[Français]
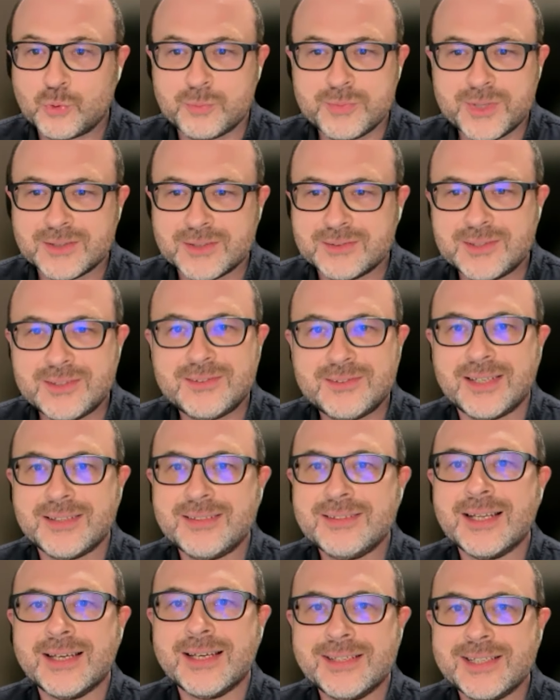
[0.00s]
combien de
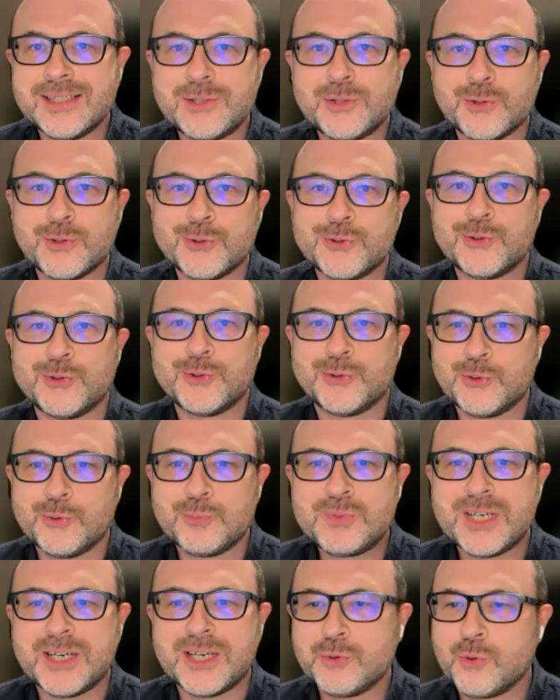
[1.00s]
dizaines d'années de, de,
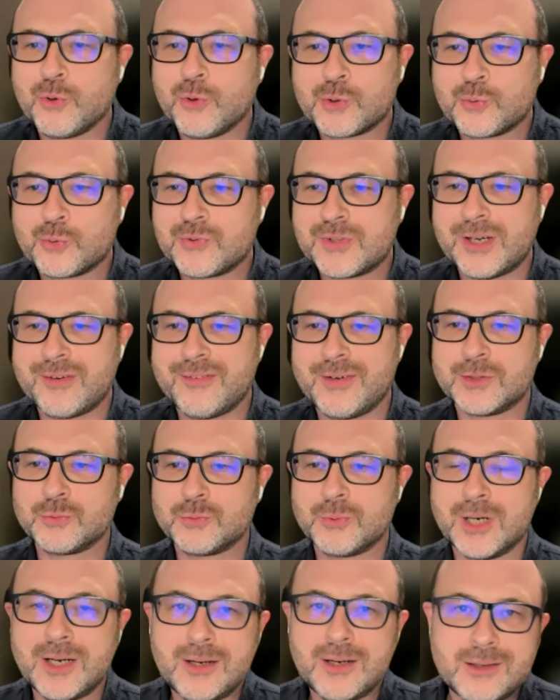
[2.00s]
de, piano en
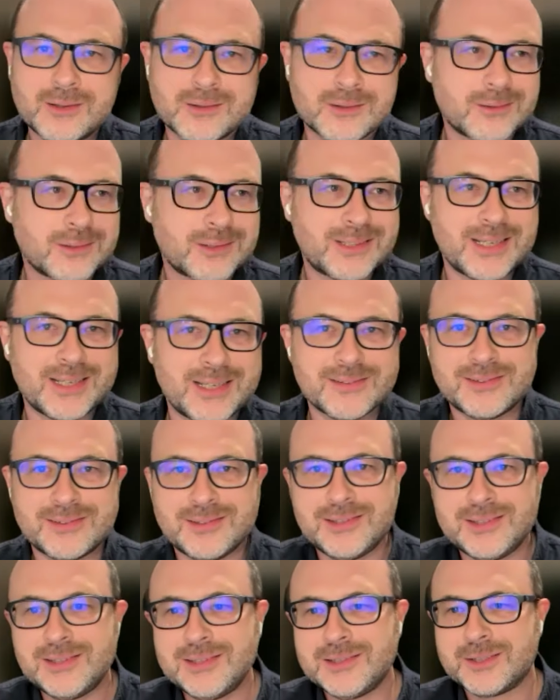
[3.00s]
conservatoire,
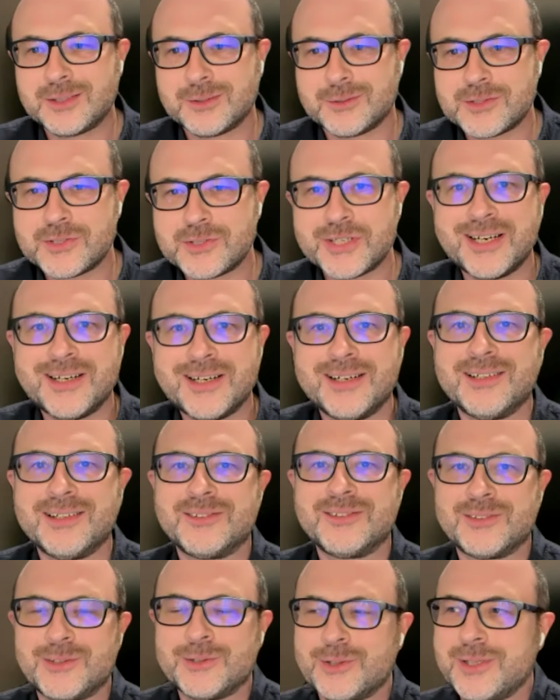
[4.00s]
classique,
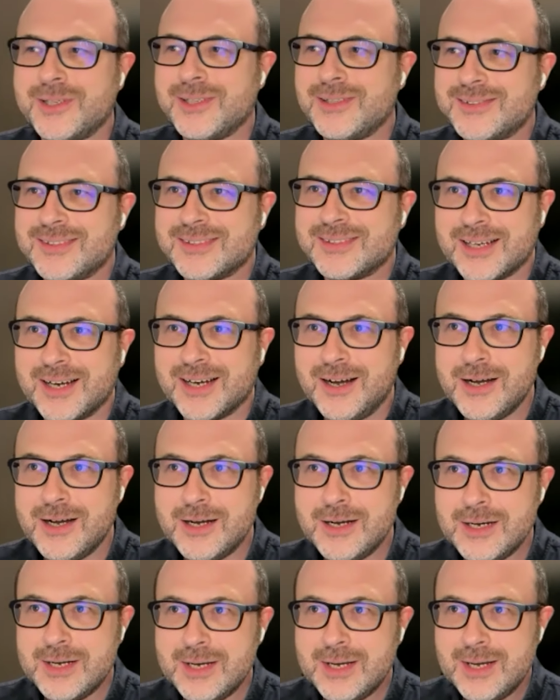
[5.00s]
jazz, etc.
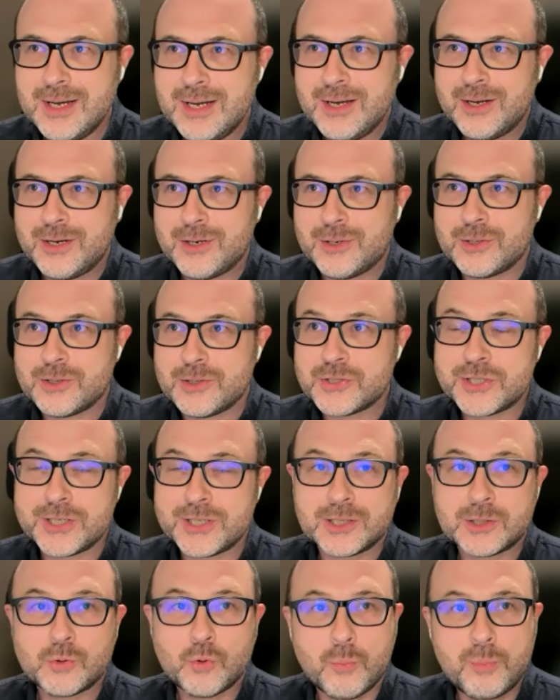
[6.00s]
Euh,
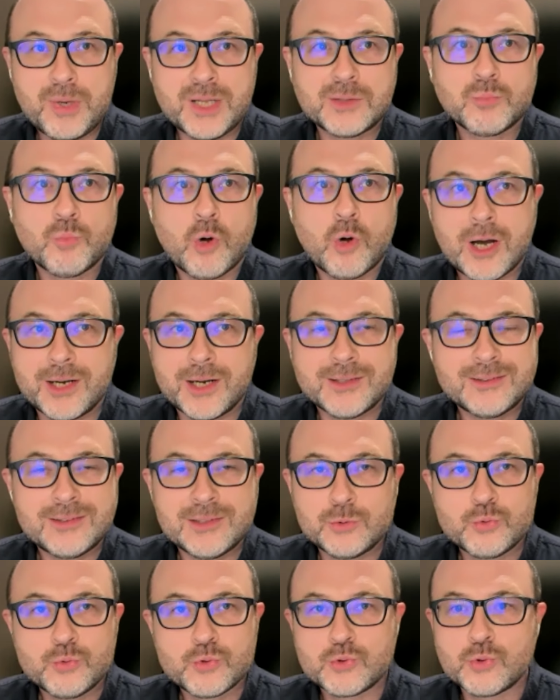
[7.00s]
j'ai complètement
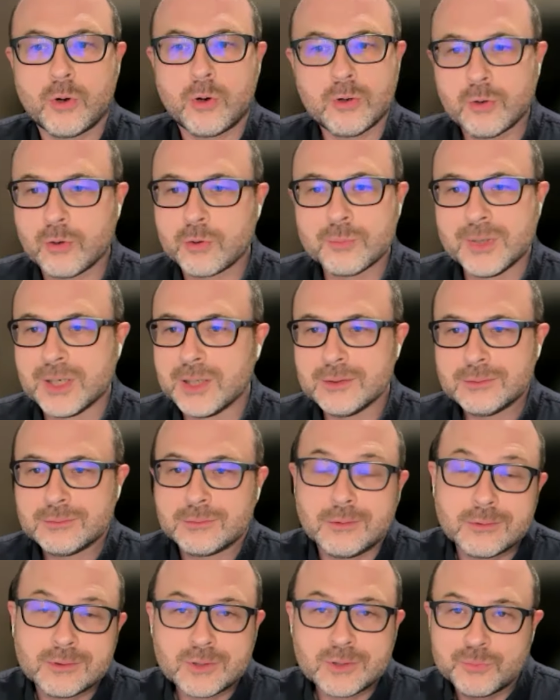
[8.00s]
arrêté du jour au lendemain,
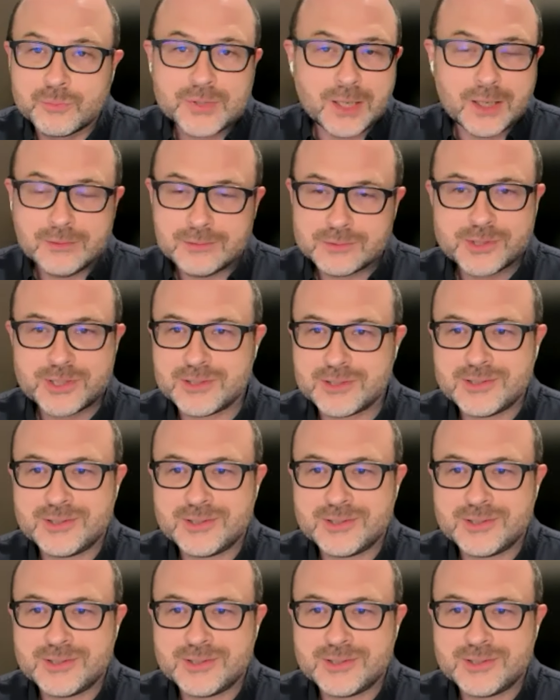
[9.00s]
euh, comme ça.